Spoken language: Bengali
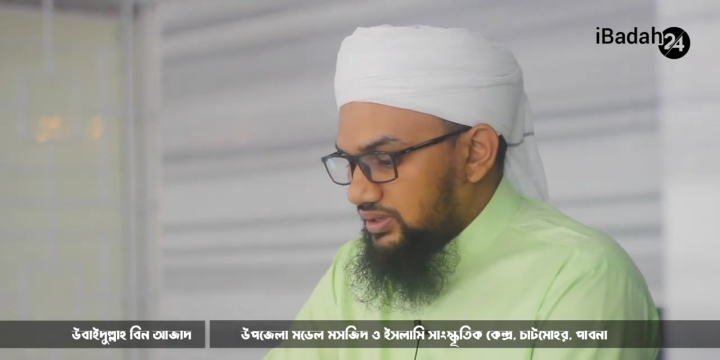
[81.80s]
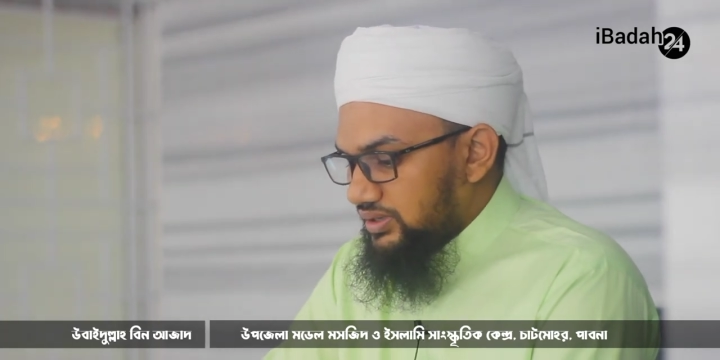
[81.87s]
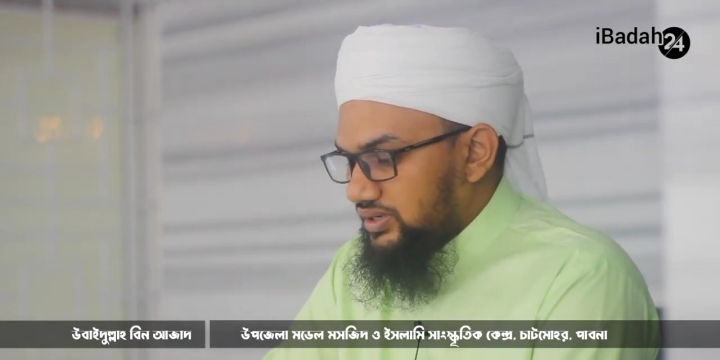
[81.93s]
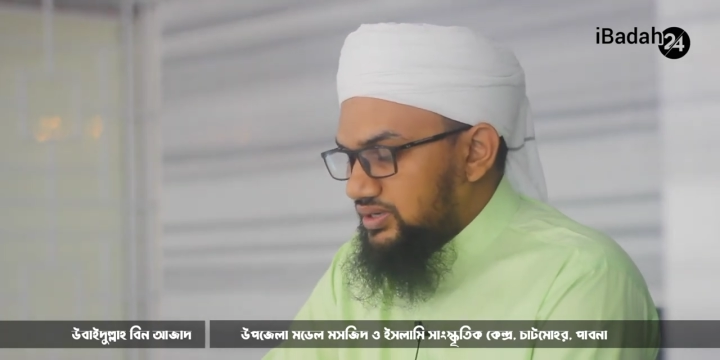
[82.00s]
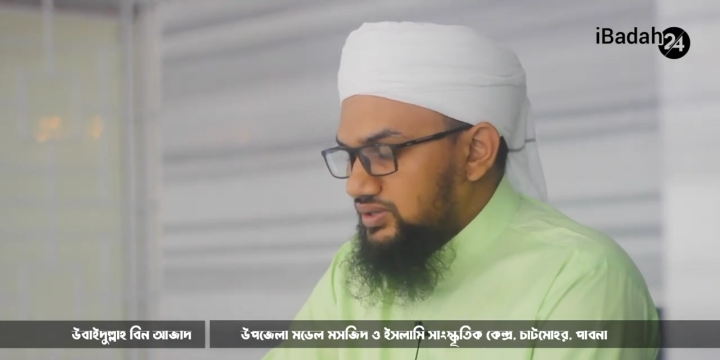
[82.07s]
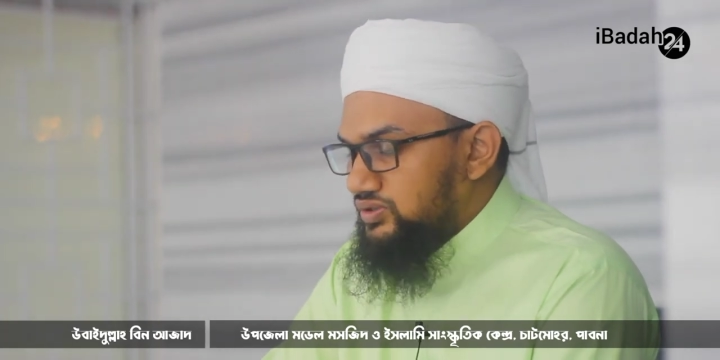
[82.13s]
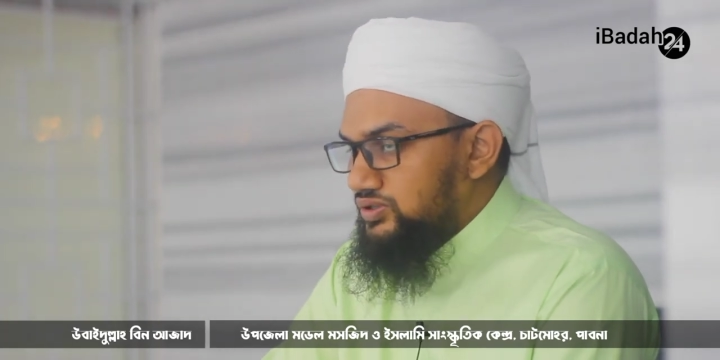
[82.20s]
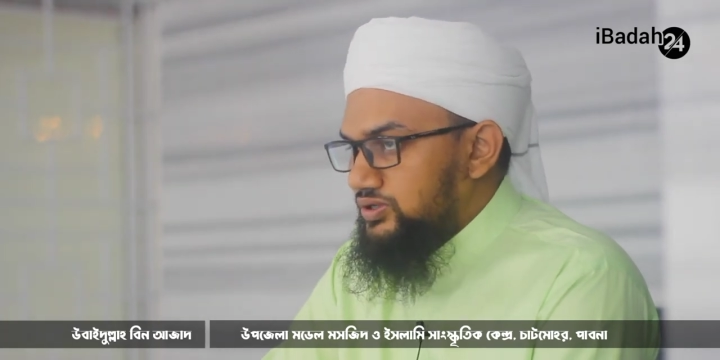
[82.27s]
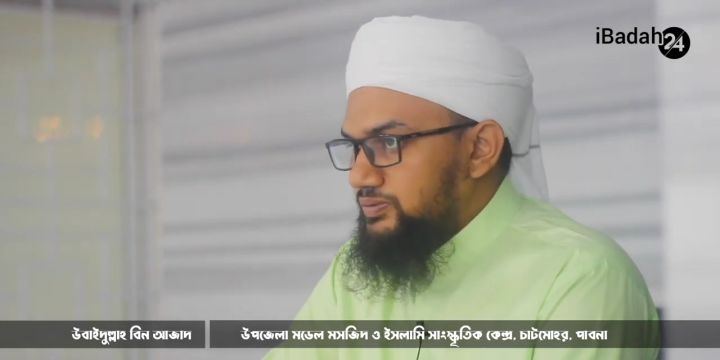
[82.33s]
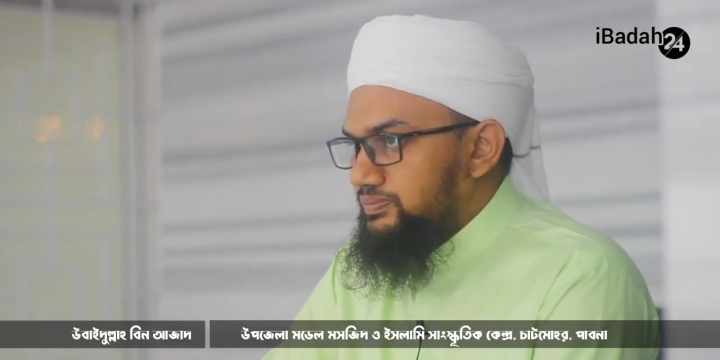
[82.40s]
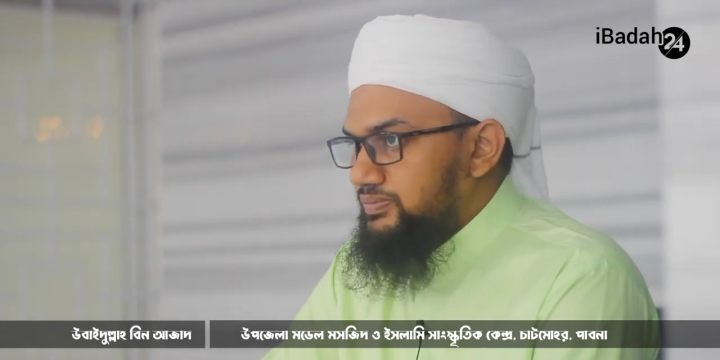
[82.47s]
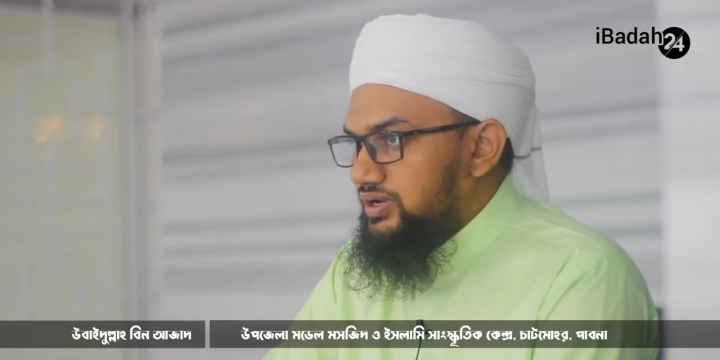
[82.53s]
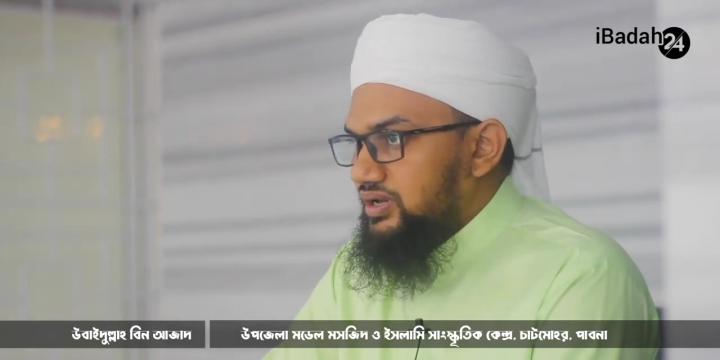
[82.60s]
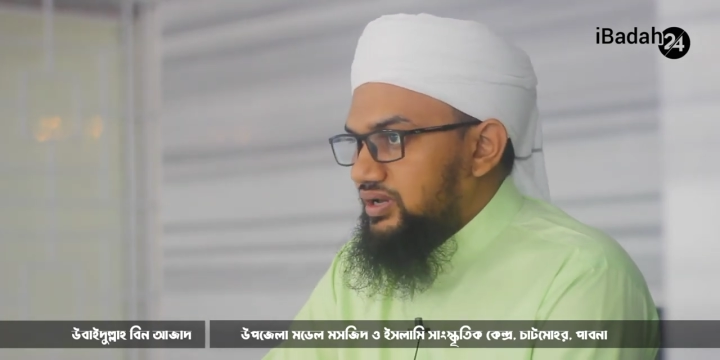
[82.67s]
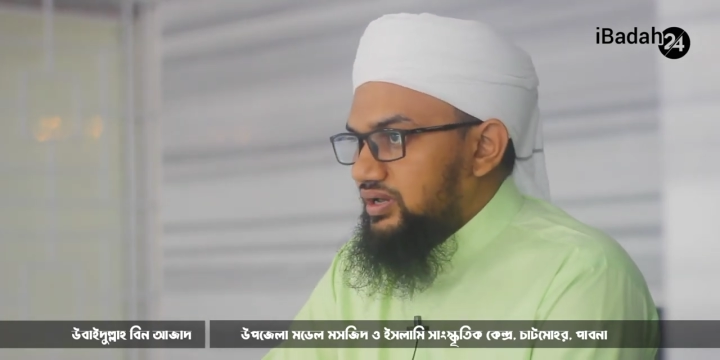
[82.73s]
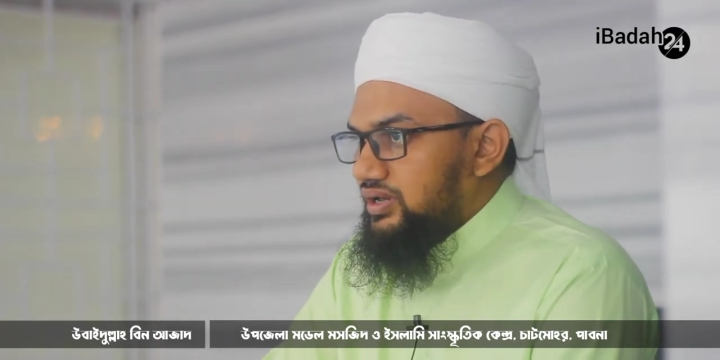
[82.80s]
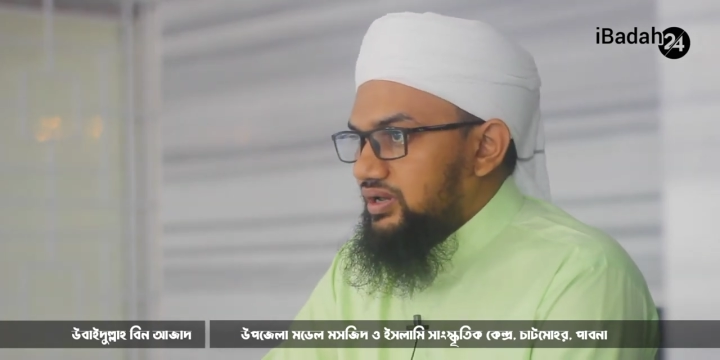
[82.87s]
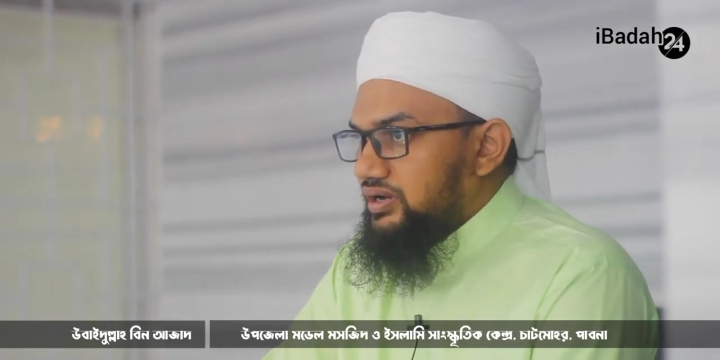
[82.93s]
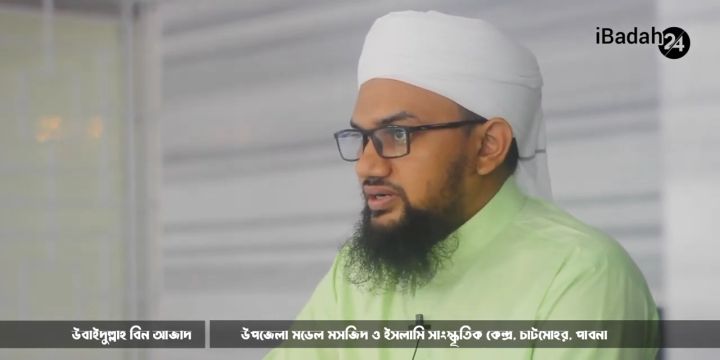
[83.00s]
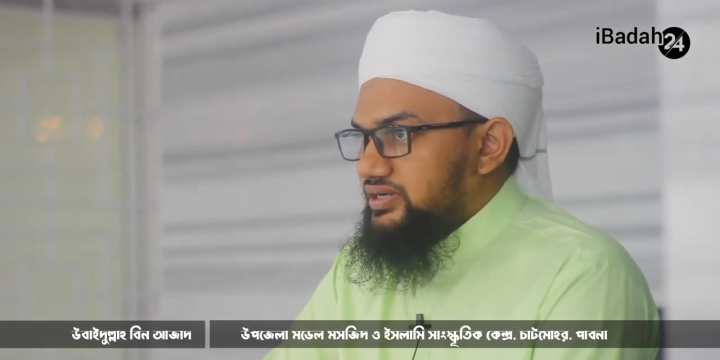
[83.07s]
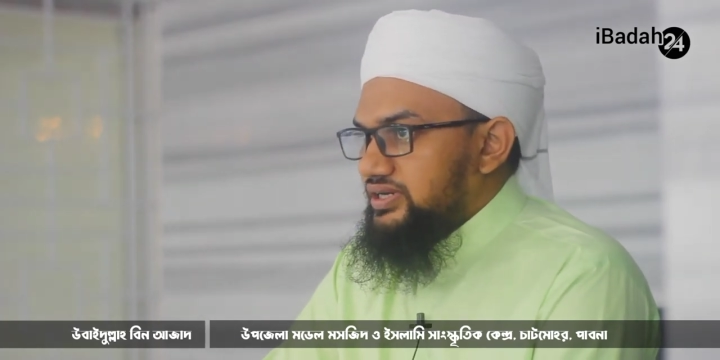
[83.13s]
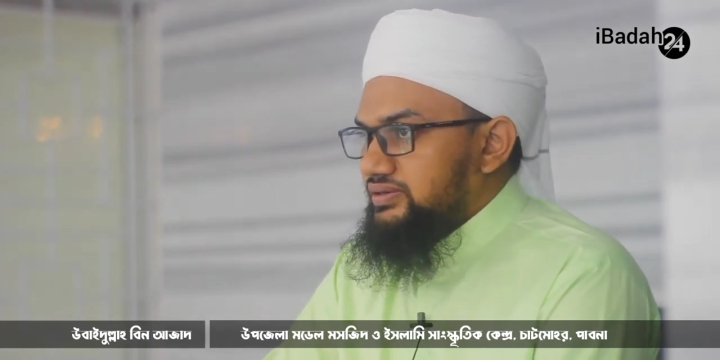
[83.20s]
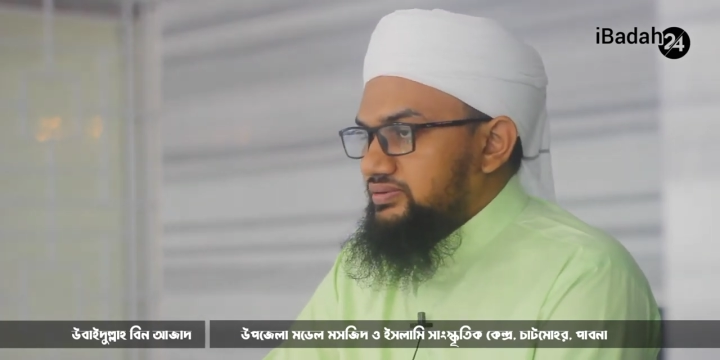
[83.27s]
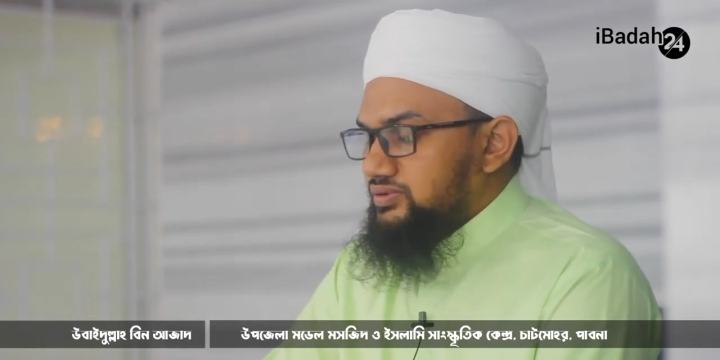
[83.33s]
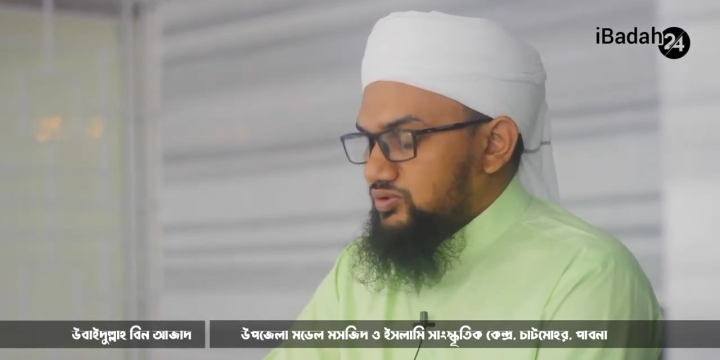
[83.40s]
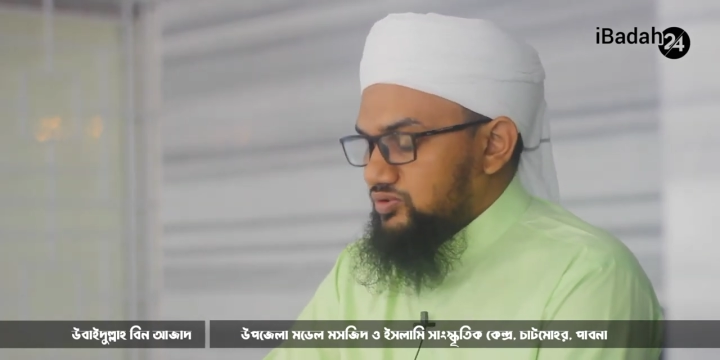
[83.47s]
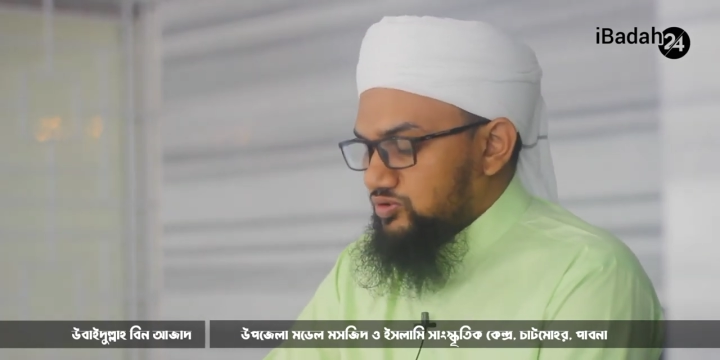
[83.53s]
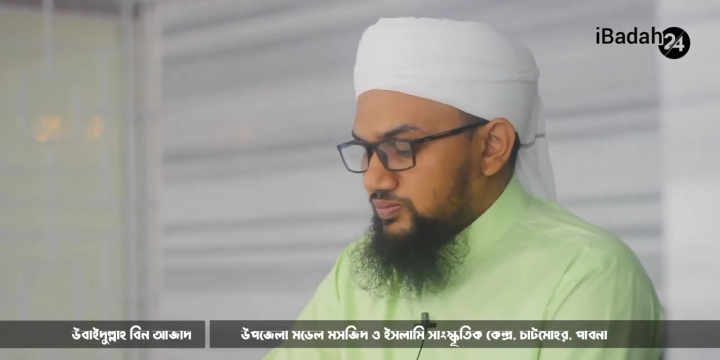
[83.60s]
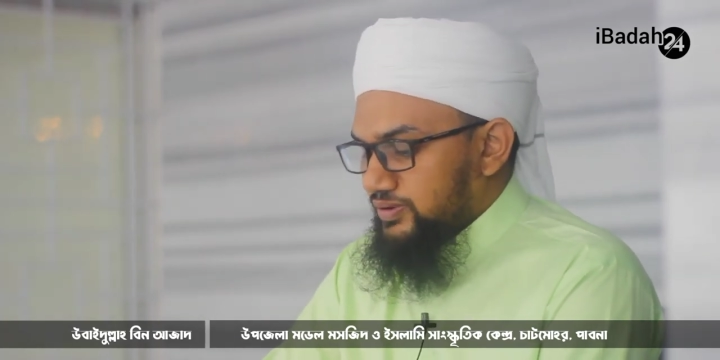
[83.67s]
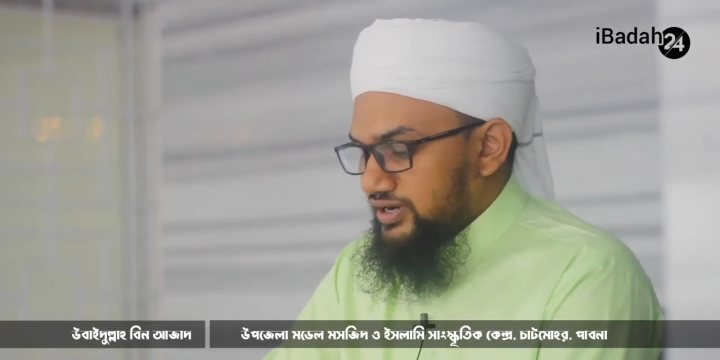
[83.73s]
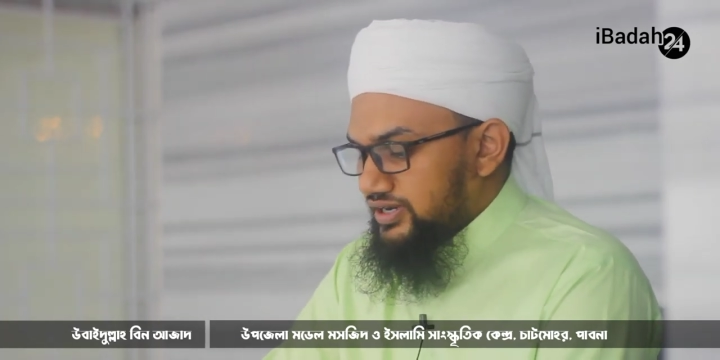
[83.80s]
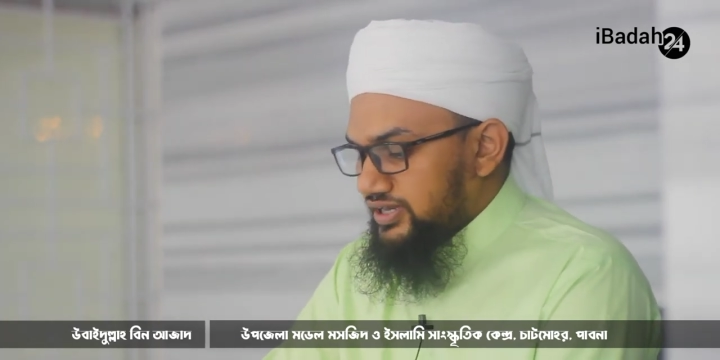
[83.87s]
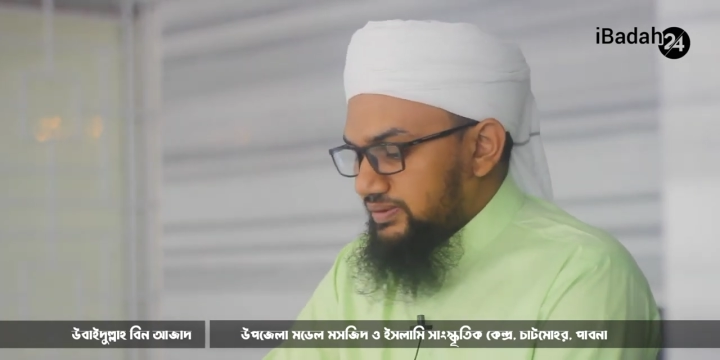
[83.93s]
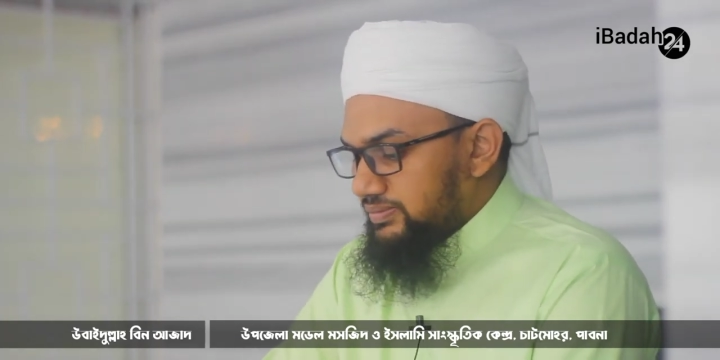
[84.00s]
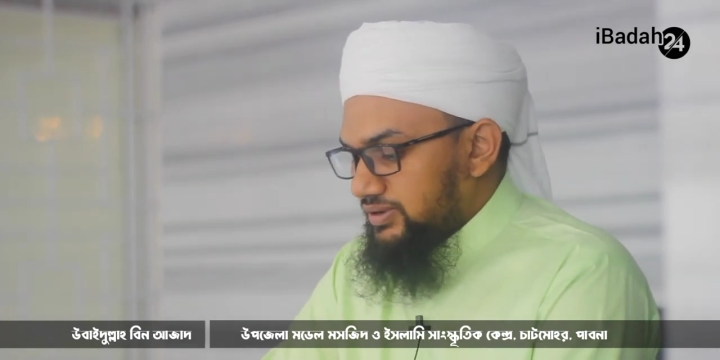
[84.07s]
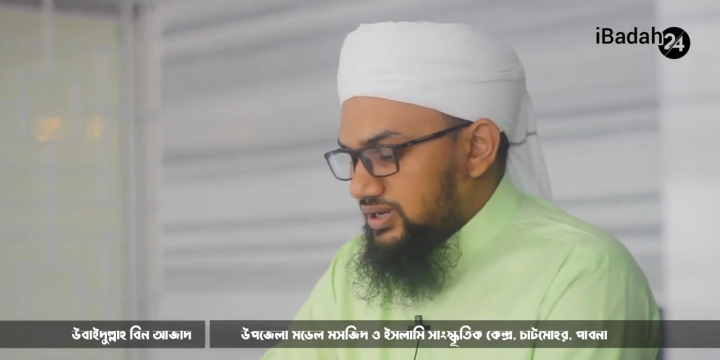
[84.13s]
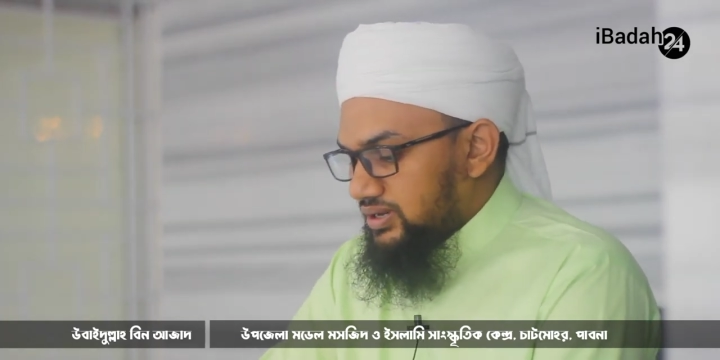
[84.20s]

এরা হলো এটাই কোরবানি